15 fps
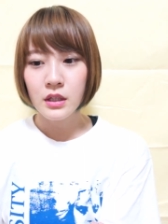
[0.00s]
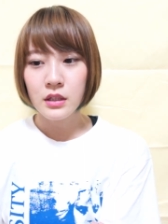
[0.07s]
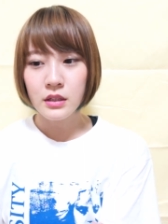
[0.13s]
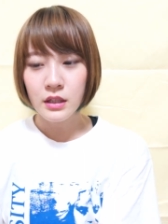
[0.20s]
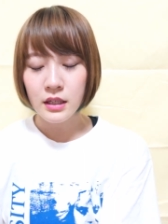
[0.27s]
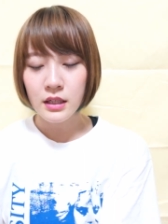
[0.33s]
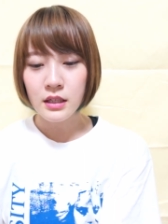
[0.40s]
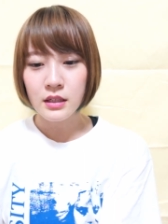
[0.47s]

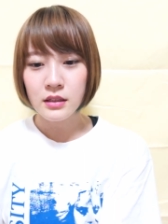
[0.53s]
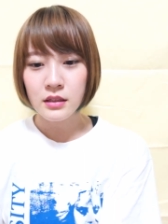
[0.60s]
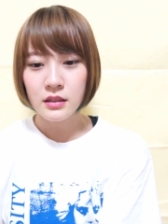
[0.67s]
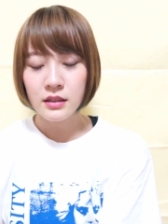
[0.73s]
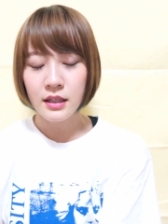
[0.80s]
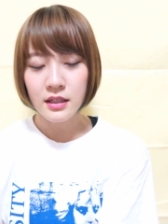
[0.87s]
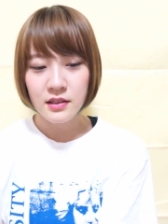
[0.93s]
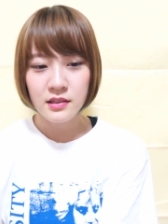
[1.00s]
で
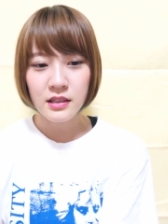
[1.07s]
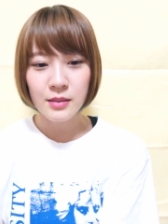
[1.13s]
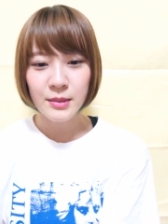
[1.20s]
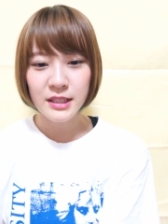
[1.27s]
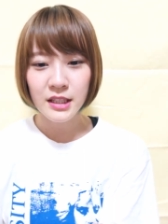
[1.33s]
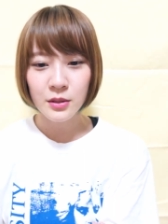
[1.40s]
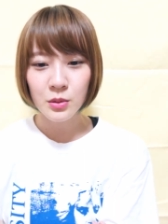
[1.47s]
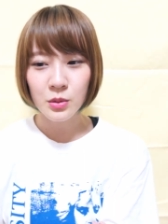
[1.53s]
電車
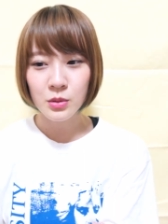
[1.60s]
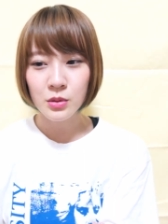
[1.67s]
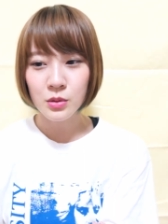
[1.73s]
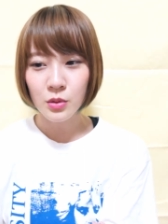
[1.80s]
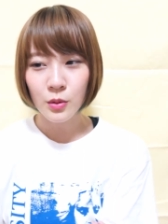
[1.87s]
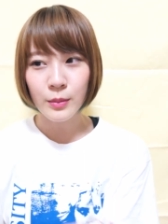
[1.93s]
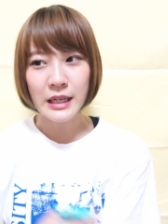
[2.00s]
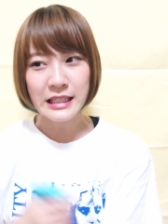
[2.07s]
また乗る
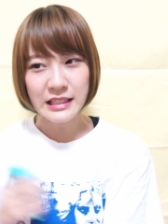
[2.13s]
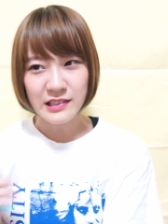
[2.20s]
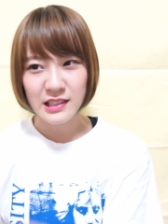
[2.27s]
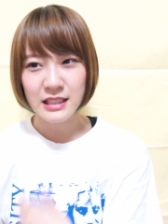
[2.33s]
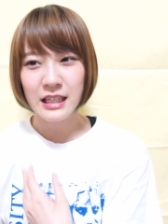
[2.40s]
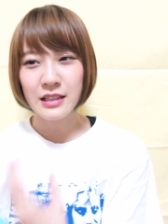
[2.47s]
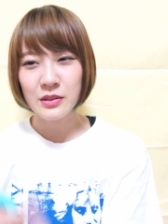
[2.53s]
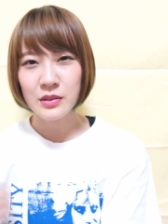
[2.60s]
とまあ2
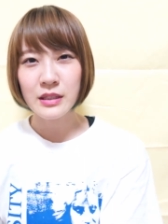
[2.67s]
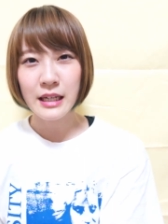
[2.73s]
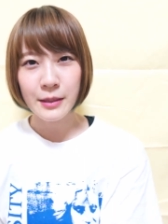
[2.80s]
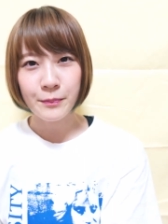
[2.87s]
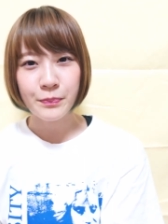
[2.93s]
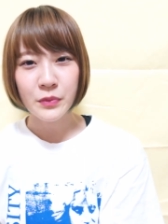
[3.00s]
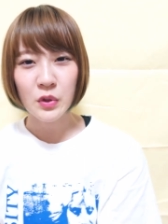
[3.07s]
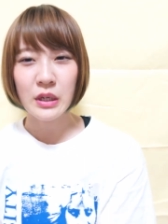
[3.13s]
時間くらい
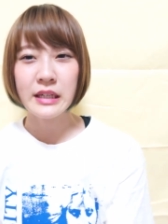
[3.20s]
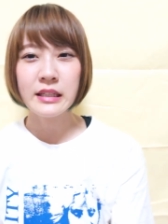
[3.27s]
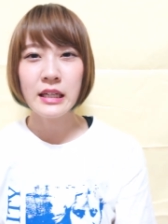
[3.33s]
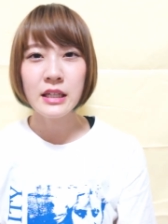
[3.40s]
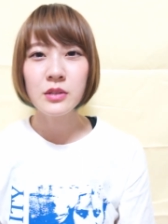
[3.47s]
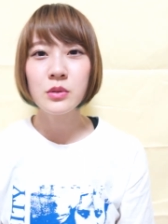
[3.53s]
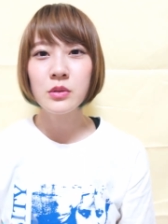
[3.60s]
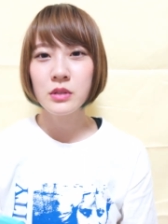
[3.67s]
とかに
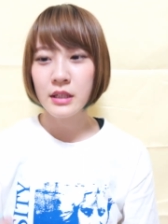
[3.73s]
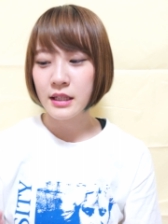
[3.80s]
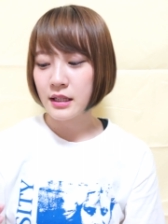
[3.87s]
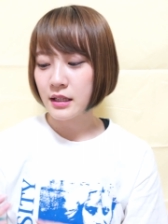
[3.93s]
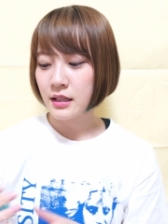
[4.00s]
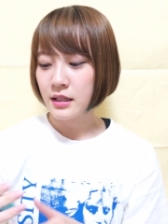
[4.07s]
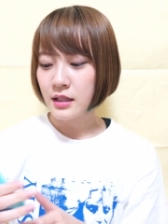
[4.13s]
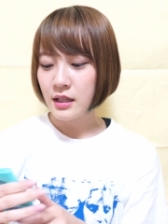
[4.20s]
なるの
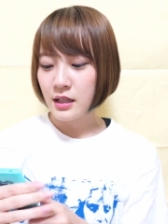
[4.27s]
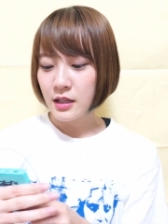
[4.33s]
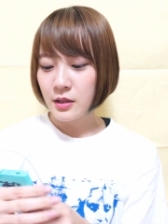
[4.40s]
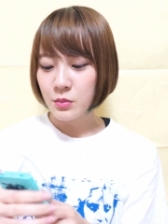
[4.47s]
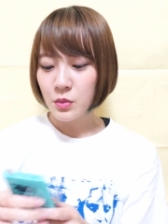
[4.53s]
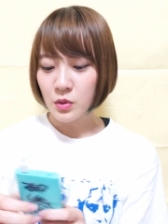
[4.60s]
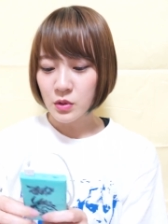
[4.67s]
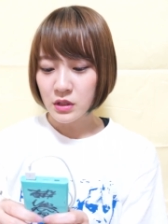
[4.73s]
で
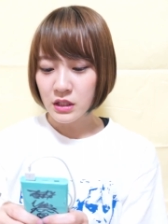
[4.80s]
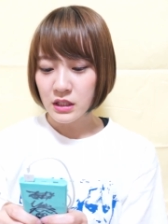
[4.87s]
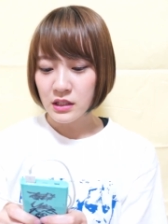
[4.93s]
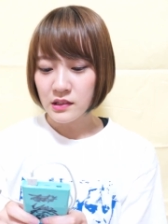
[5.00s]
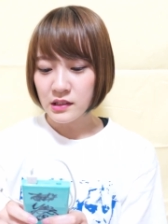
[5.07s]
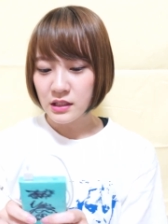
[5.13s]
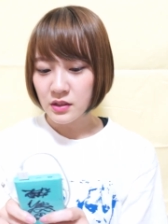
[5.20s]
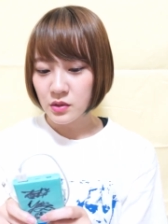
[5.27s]
目的地
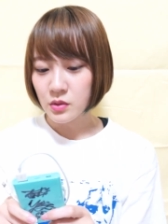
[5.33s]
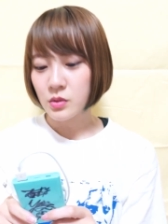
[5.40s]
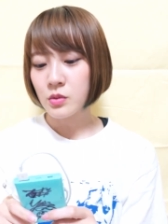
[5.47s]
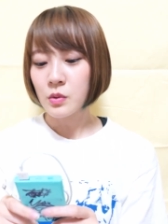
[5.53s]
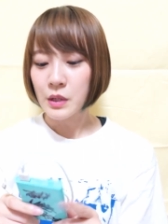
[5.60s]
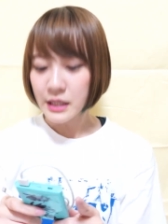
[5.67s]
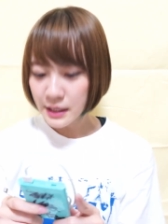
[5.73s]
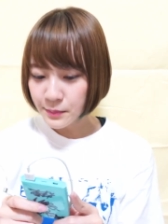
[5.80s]
に着く
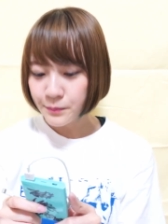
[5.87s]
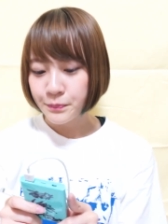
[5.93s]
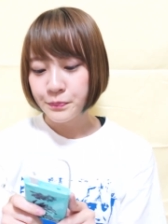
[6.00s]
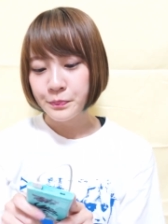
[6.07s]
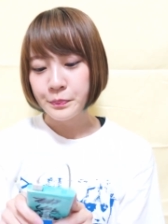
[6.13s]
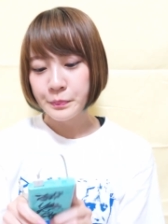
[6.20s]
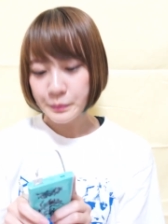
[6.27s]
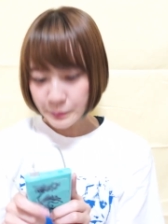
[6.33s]
のがね
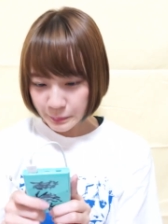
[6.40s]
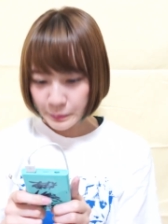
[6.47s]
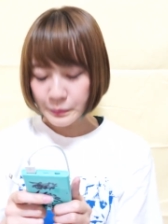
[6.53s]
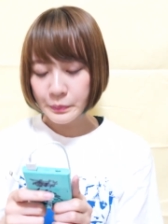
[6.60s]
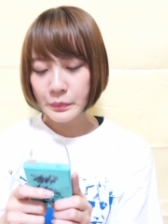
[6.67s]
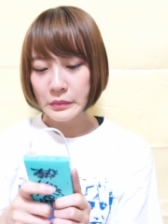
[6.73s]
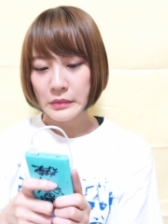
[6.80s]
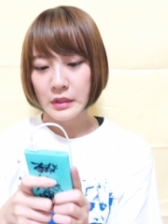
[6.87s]

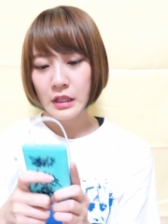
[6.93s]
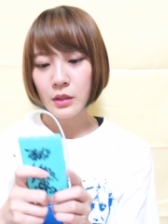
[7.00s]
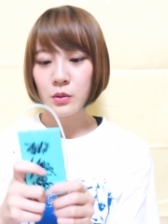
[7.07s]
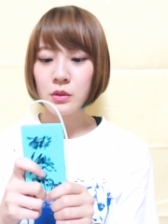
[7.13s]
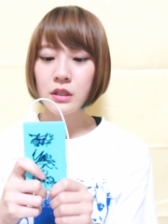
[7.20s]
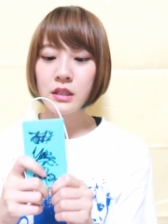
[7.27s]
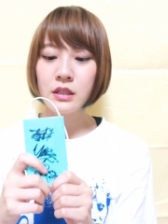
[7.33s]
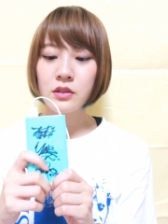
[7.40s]
な
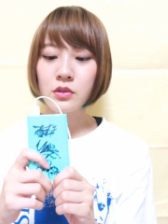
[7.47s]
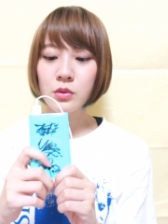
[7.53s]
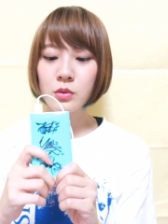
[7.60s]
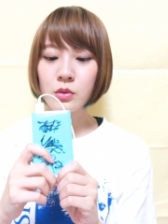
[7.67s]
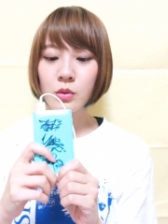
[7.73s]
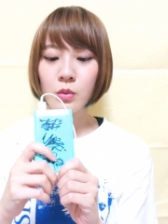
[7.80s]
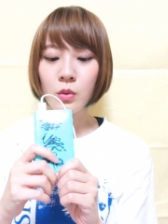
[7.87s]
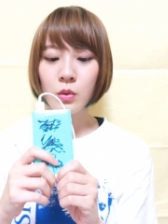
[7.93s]
のでちょっ
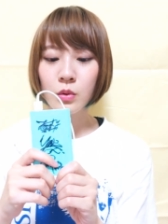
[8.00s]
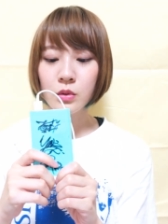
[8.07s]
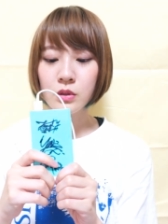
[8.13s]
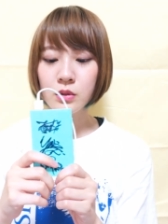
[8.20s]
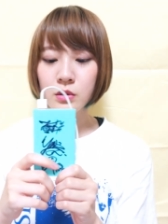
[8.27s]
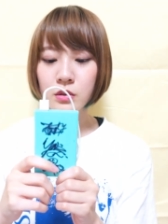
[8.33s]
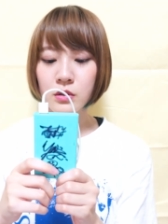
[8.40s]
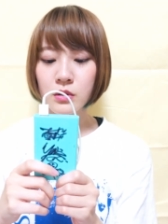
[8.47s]
とこう
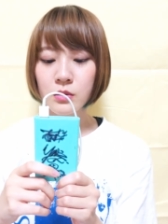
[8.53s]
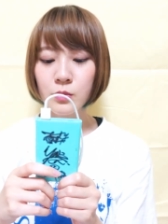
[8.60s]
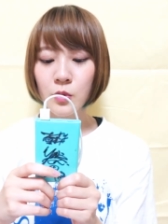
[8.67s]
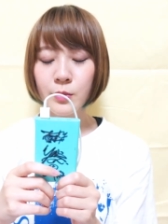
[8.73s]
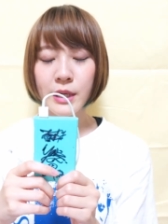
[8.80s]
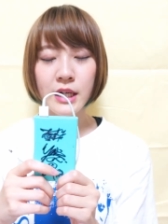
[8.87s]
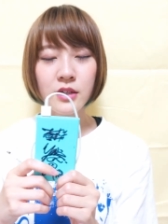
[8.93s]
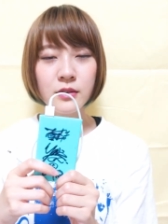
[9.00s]
いうモバイ